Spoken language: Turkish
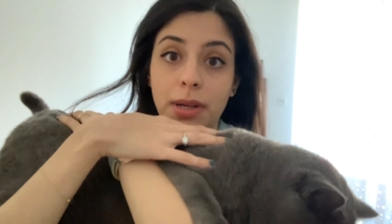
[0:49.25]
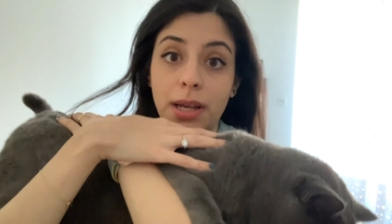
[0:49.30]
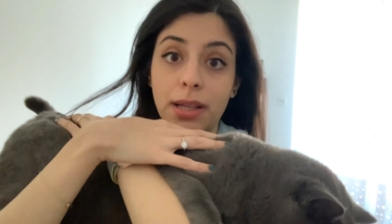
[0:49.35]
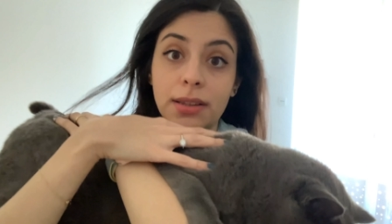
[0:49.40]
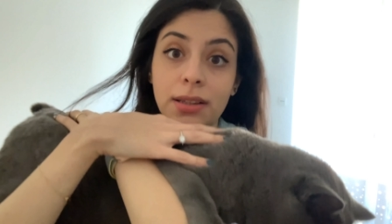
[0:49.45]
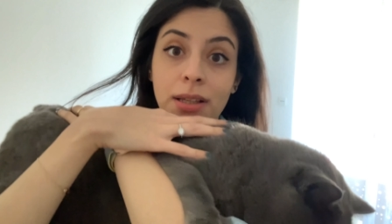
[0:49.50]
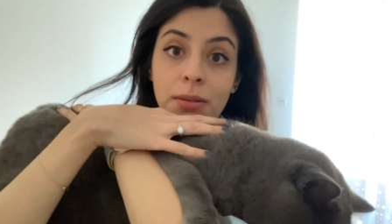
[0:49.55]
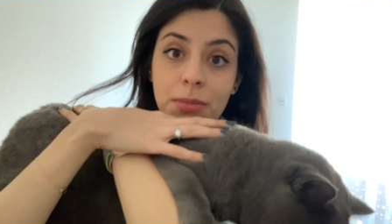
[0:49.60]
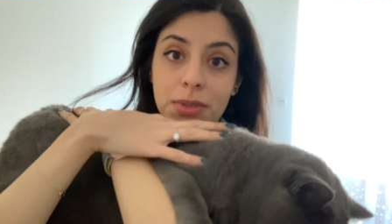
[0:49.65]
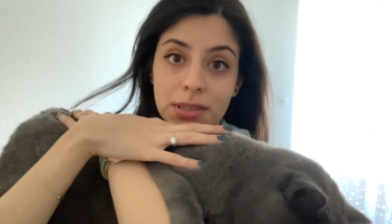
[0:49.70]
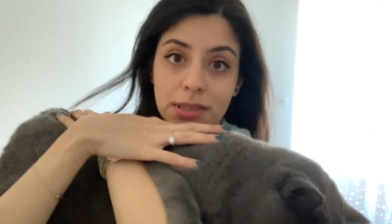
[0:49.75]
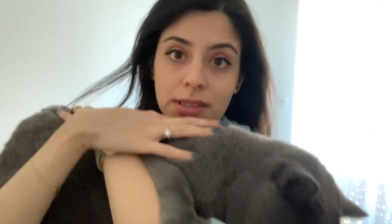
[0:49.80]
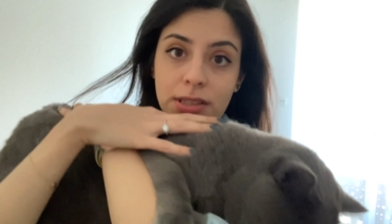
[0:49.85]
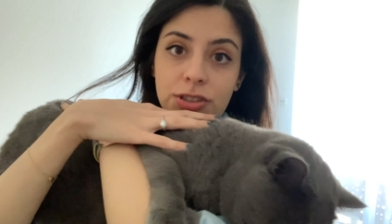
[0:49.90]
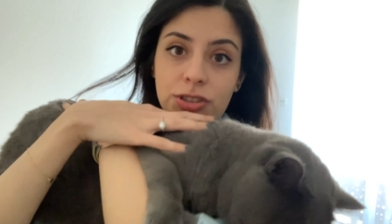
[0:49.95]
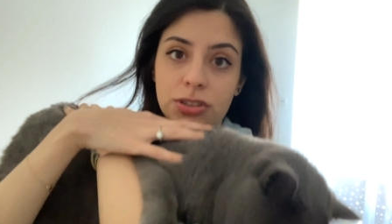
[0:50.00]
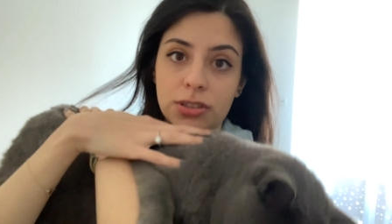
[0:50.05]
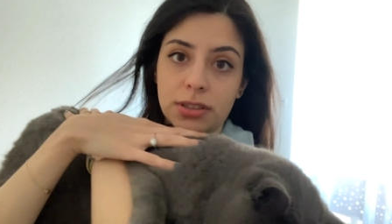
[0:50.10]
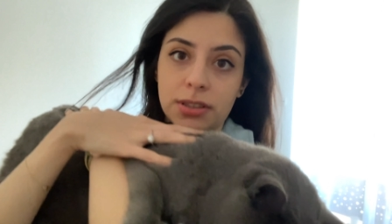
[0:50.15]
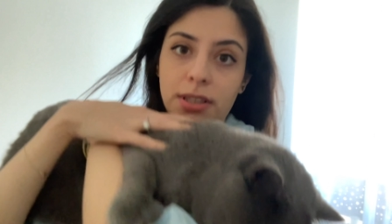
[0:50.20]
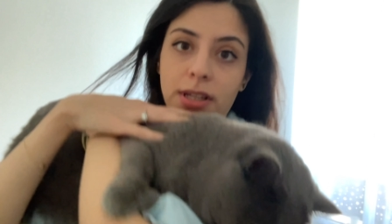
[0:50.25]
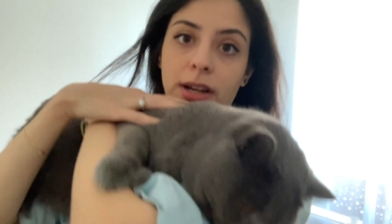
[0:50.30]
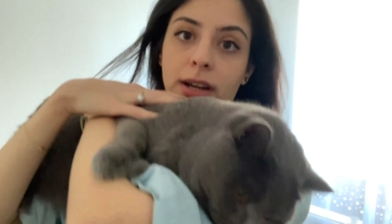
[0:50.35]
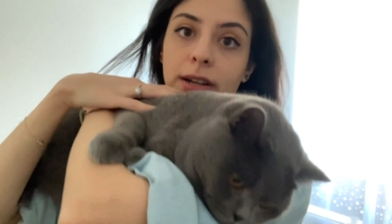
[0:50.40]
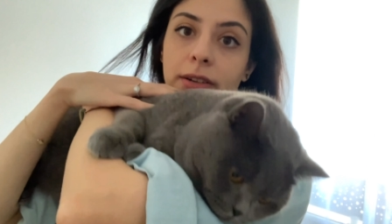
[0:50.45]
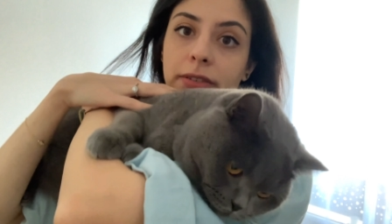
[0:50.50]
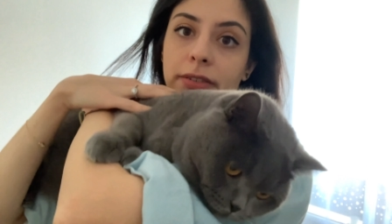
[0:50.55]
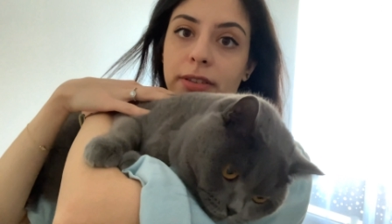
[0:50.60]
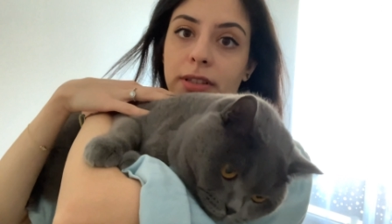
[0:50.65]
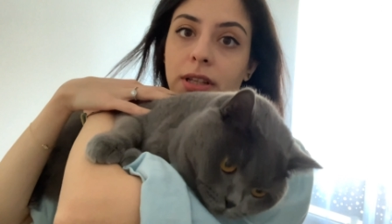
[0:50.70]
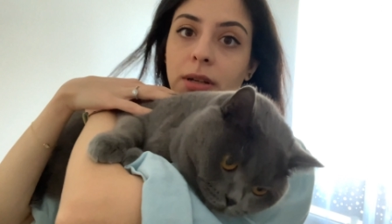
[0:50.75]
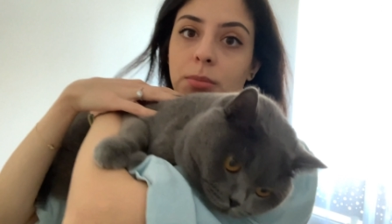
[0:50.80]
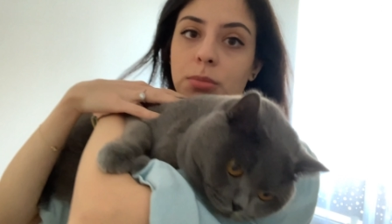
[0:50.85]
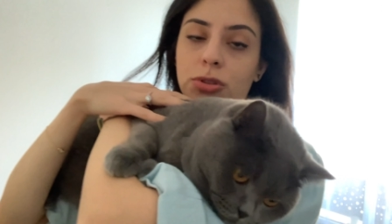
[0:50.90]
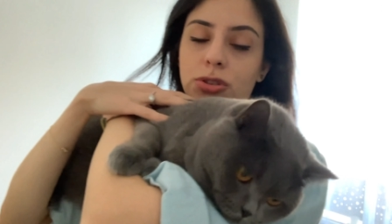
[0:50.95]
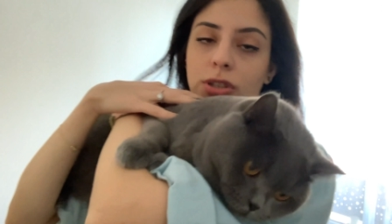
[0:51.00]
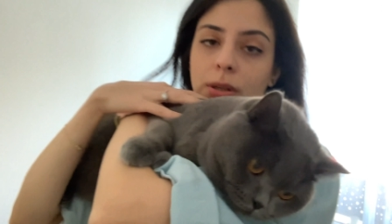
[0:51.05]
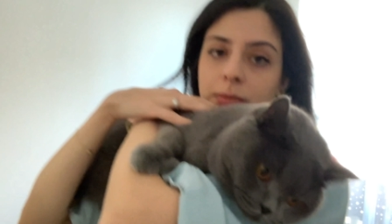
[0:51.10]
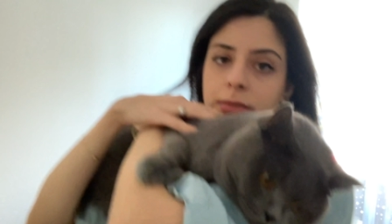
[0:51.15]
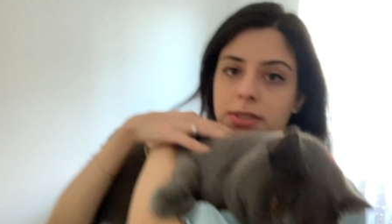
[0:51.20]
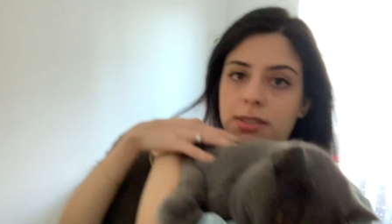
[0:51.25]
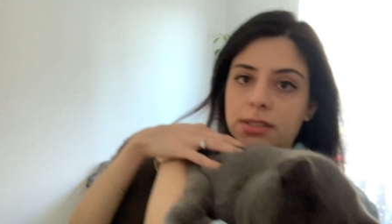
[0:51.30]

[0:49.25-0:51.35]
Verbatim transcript: Ben de Miss Kitchen'ın tarifini yapacağım